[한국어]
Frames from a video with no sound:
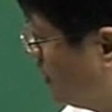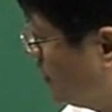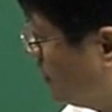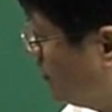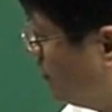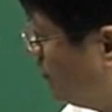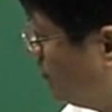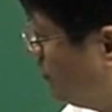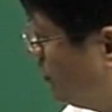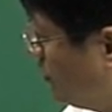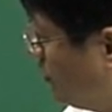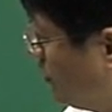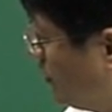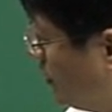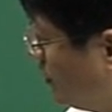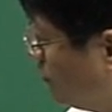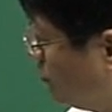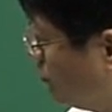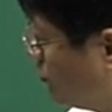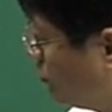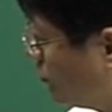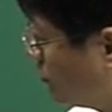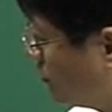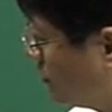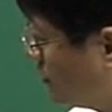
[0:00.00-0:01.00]
금융기관
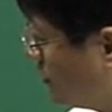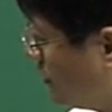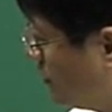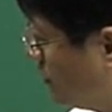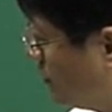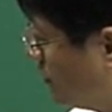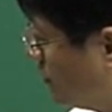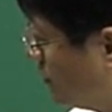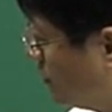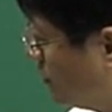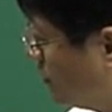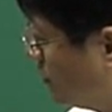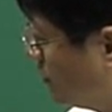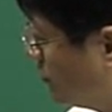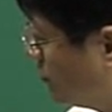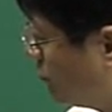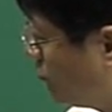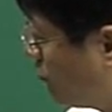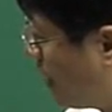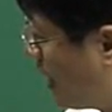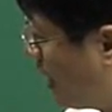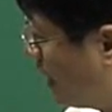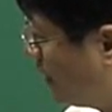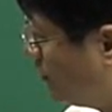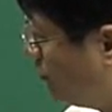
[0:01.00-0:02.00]
유동성,
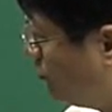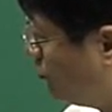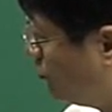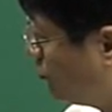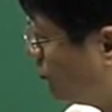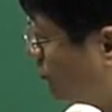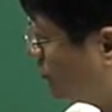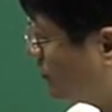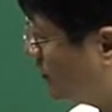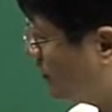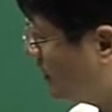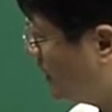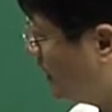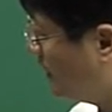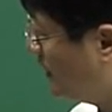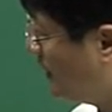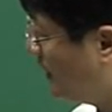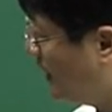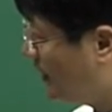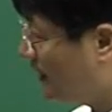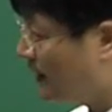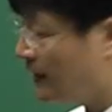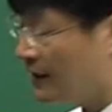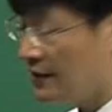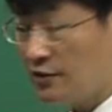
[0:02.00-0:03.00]
광의 유동성 이
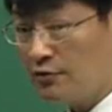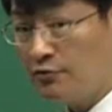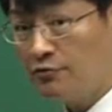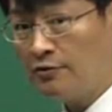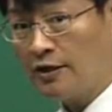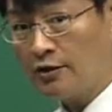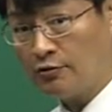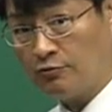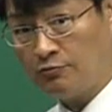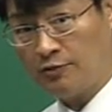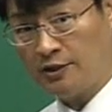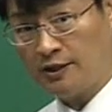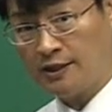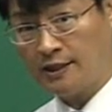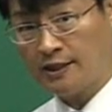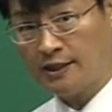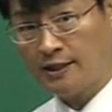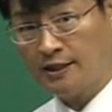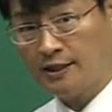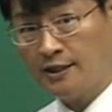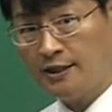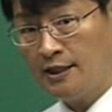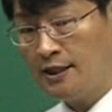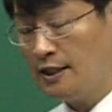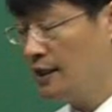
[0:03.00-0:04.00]
네 단계로 나눕니다.
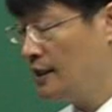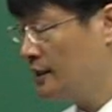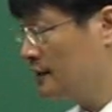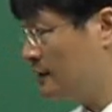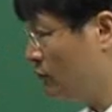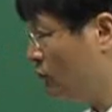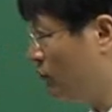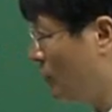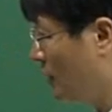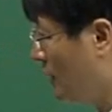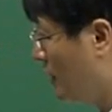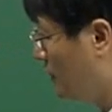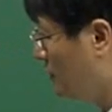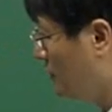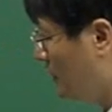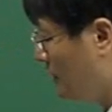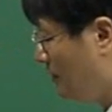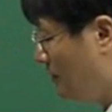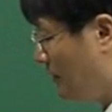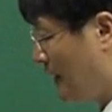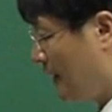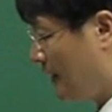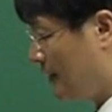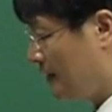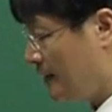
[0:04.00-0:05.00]
우리가 흔히
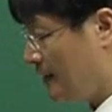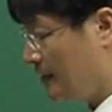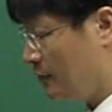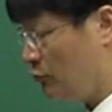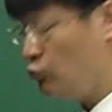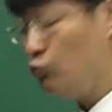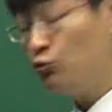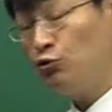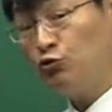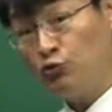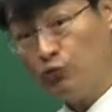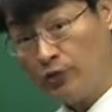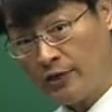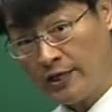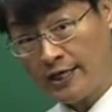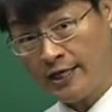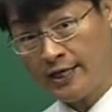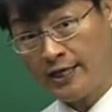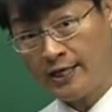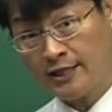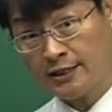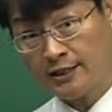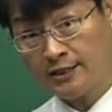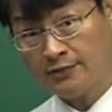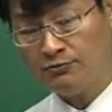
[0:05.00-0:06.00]
말할 때
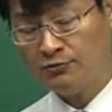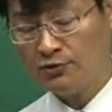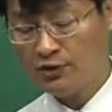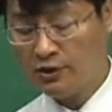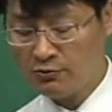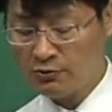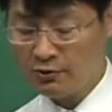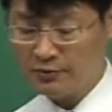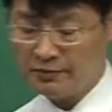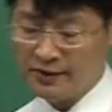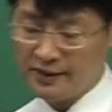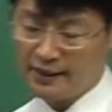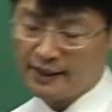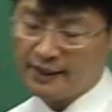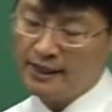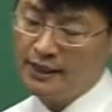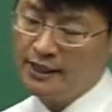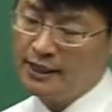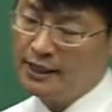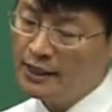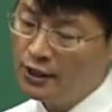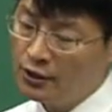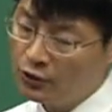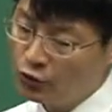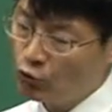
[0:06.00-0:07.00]
뉴스에 신문에 보면
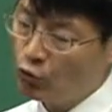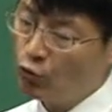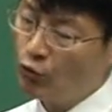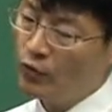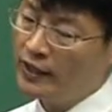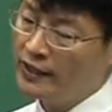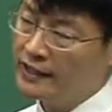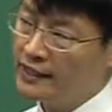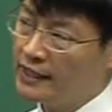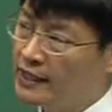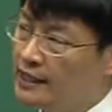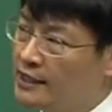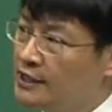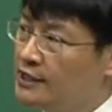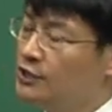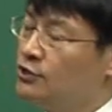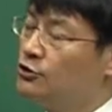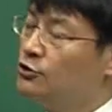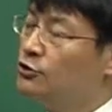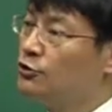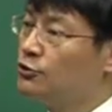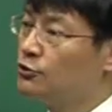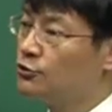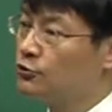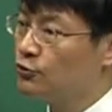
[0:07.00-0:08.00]
통화량이
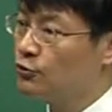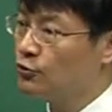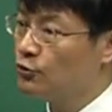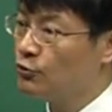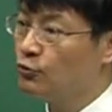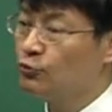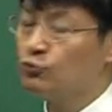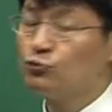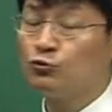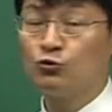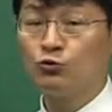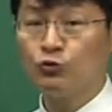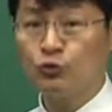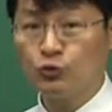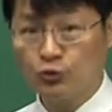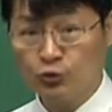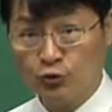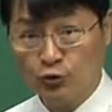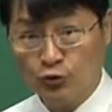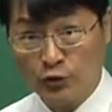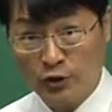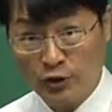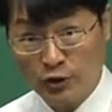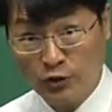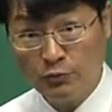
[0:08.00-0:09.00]
늘었어요,
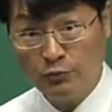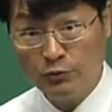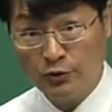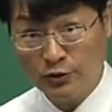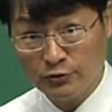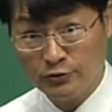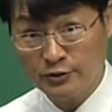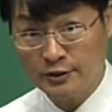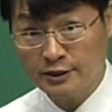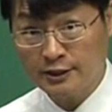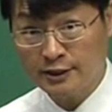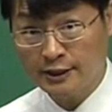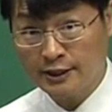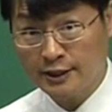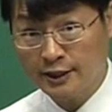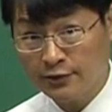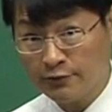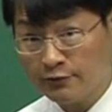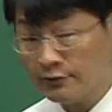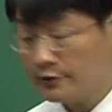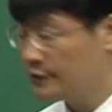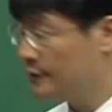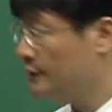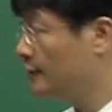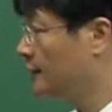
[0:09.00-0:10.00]
줄었어요 이런 표현을
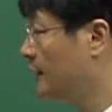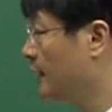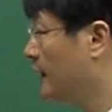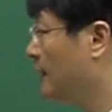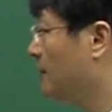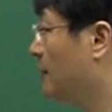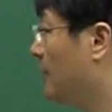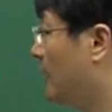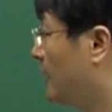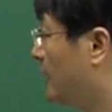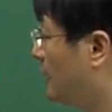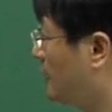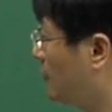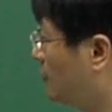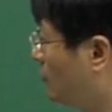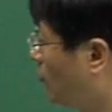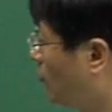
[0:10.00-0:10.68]
쓰잖아요. 그때 말하는